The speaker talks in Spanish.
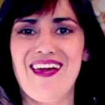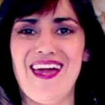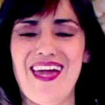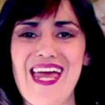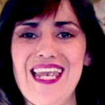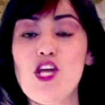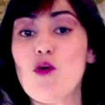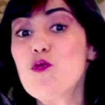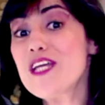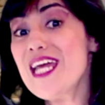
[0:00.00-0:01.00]
El
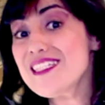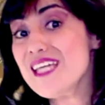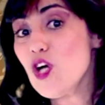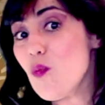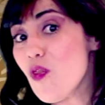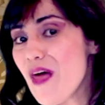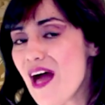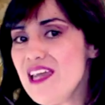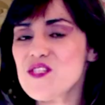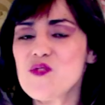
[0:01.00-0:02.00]
neoburlesque como
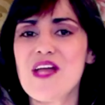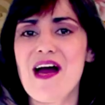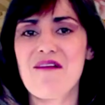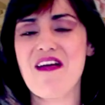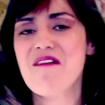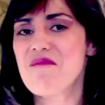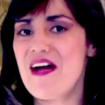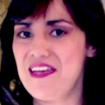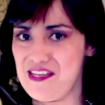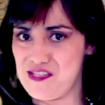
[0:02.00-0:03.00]
tal es una
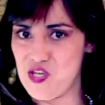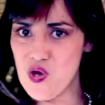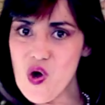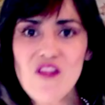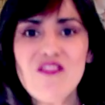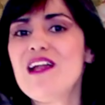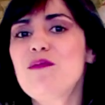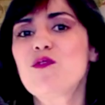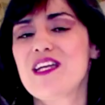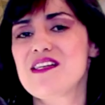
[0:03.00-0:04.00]
variación del
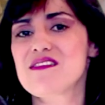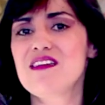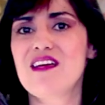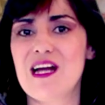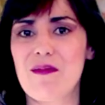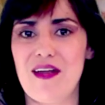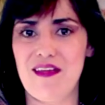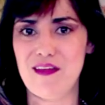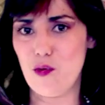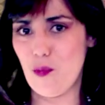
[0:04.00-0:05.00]
burlesque y del
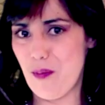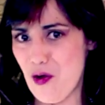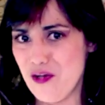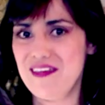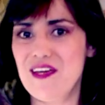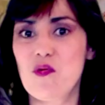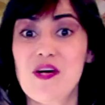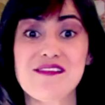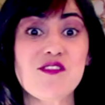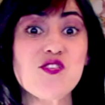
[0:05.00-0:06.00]
cabaret europeo que llegó
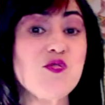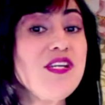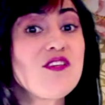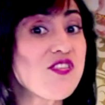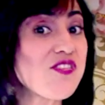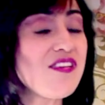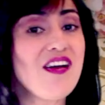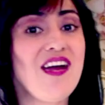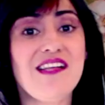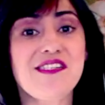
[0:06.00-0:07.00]
a Estados Unidos
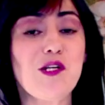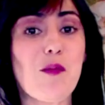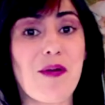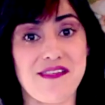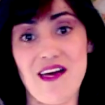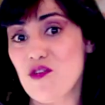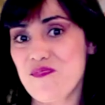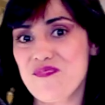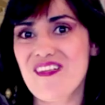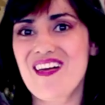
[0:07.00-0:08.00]
el siglo pasado.
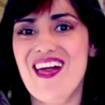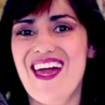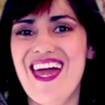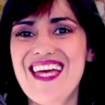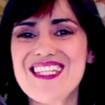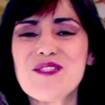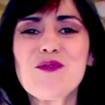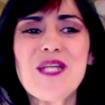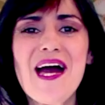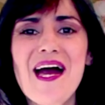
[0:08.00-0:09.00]
Es
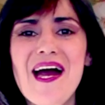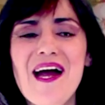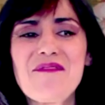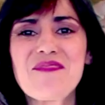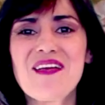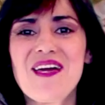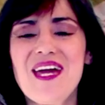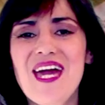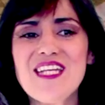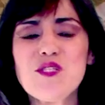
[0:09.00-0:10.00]

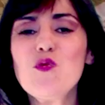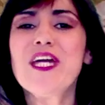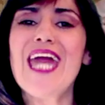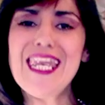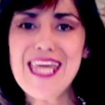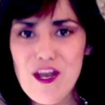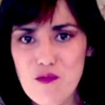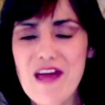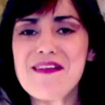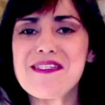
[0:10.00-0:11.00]
un género,
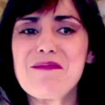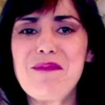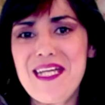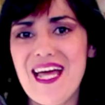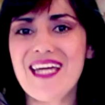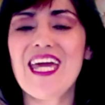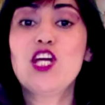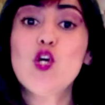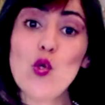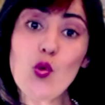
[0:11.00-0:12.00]
una disciplina que
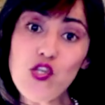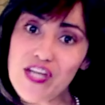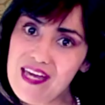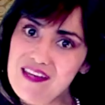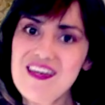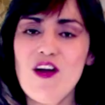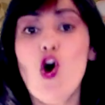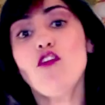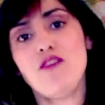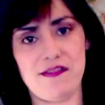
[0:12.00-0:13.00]
incluye
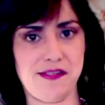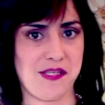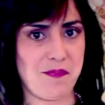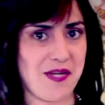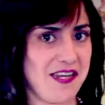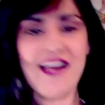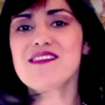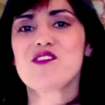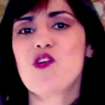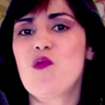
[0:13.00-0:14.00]
otras
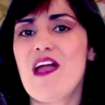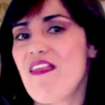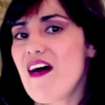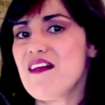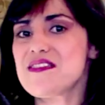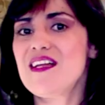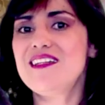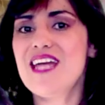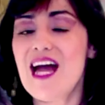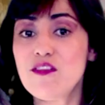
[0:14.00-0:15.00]
disciplinas como la danza, el
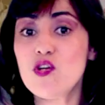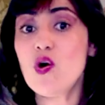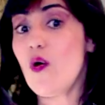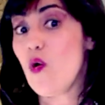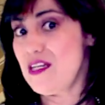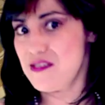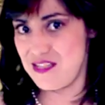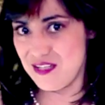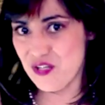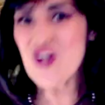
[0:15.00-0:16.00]
teatro o el
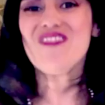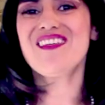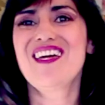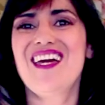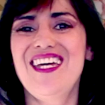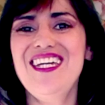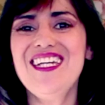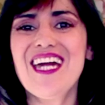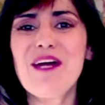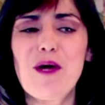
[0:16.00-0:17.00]
circo y
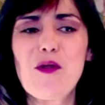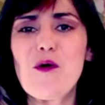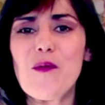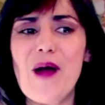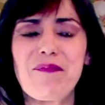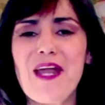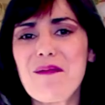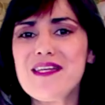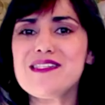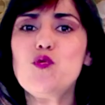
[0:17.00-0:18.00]
que, bueno, a
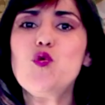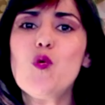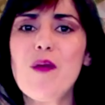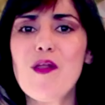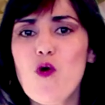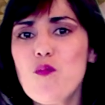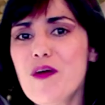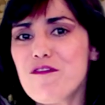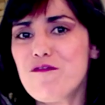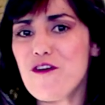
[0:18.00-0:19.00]
través de un número o un
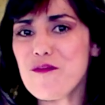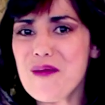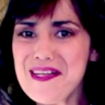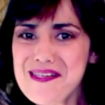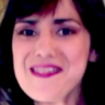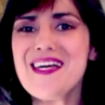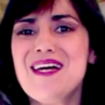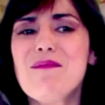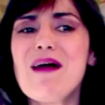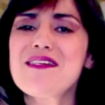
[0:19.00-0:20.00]
performance
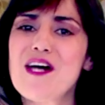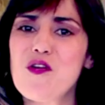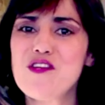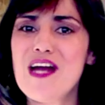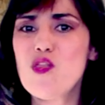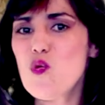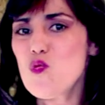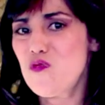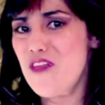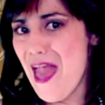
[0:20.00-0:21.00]
va desarrollando
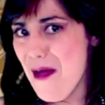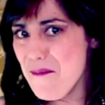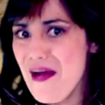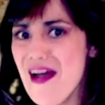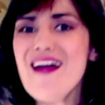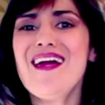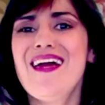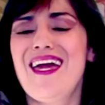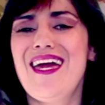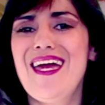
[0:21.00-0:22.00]
un tema
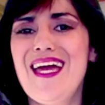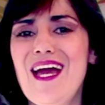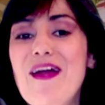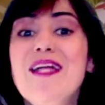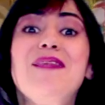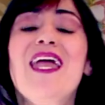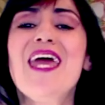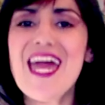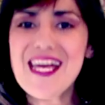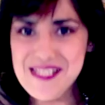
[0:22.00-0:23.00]
eh, de
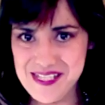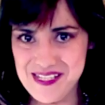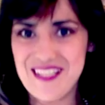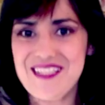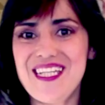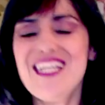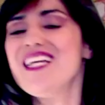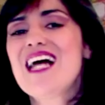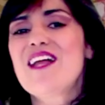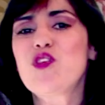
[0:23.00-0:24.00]
interés,
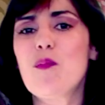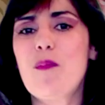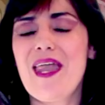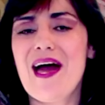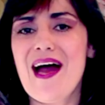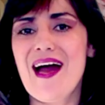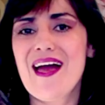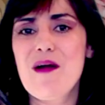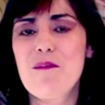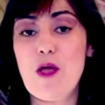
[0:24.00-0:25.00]
¿sí? tanto,
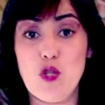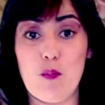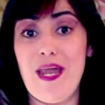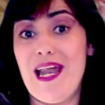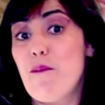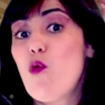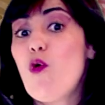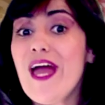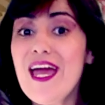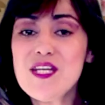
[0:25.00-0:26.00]
tanto para la
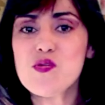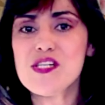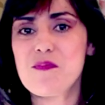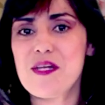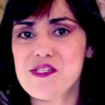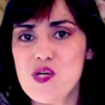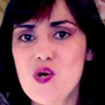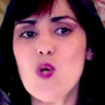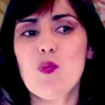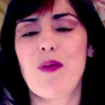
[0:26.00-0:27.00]
mujer y su expresión como